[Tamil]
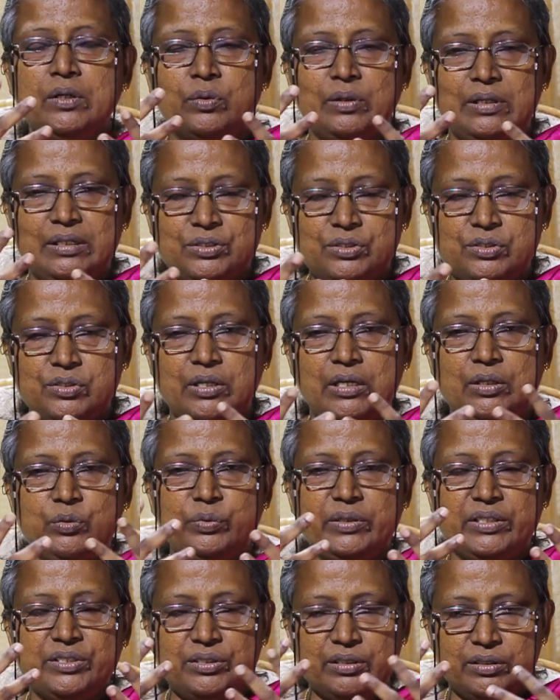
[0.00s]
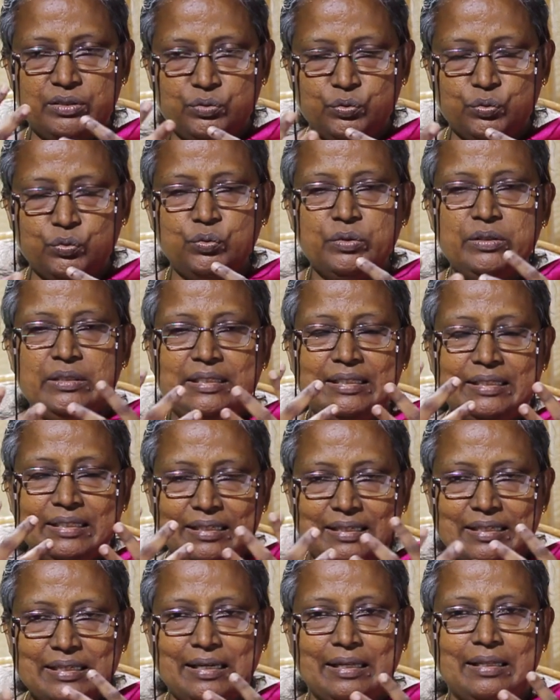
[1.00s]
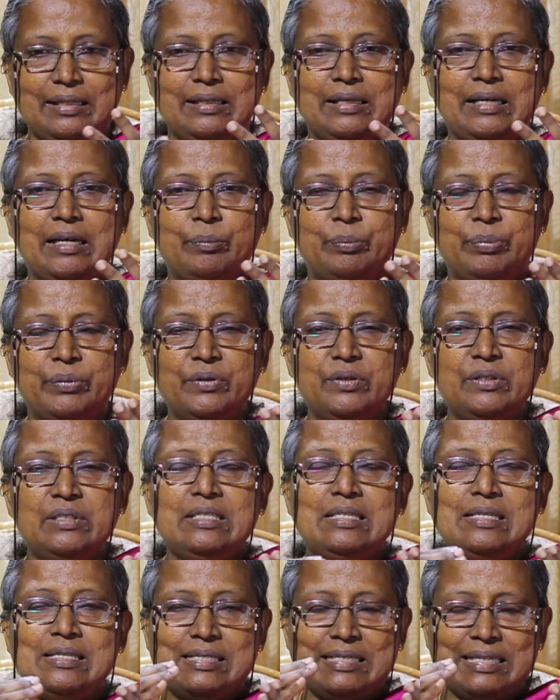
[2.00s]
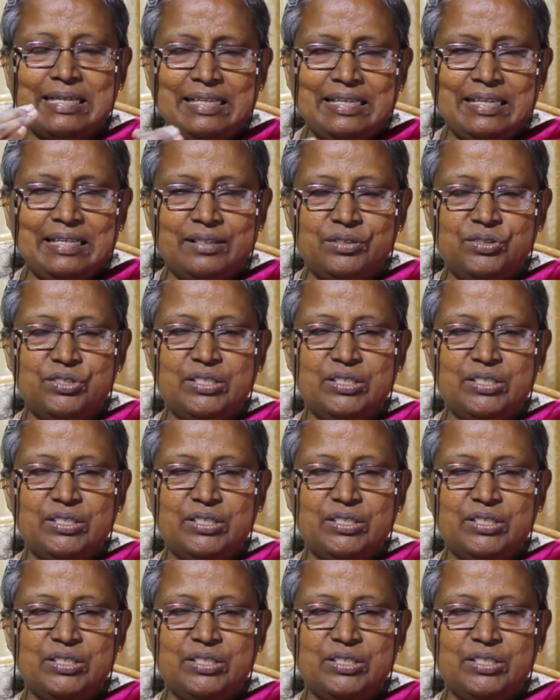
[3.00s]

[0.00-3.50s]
கொலஸ்ட்ரால் உயிர் சத்தும் இருக்காது அப்போ செல் என்ன